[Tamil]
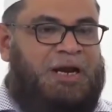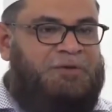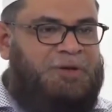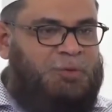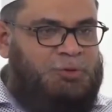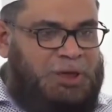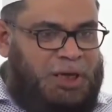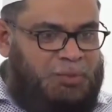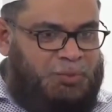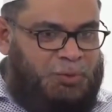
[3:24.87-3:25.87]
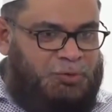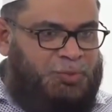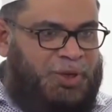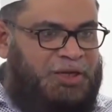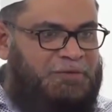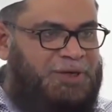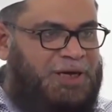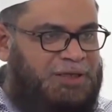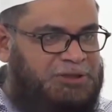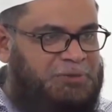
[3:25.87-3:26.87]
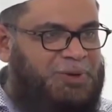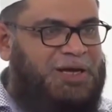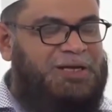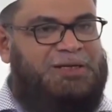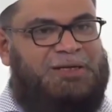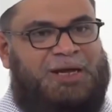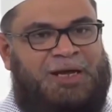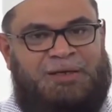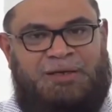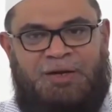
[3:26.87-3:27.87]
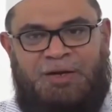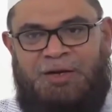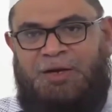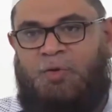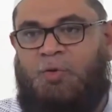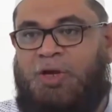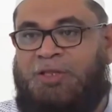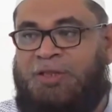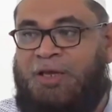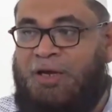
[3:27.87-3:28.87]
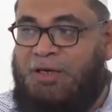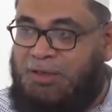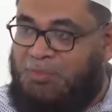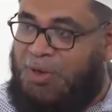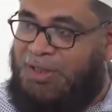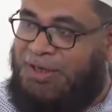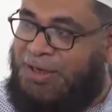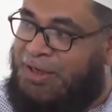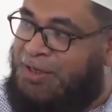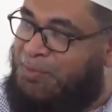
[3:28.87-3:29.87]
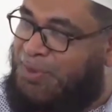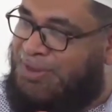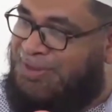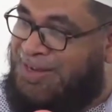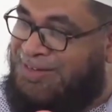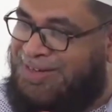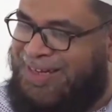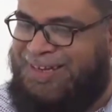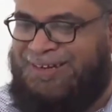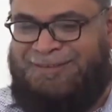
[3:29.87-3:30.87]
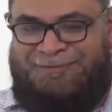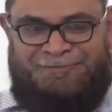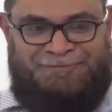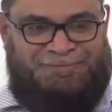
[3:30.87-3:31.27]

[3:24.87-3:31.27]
கணவன் மூத்தாகும் போது மனைவி கன்சீவாக இருக்கிறார் குழந்தை எட்டு மாதங்களுக்கு பிறகுதான் கிடைக்கிறது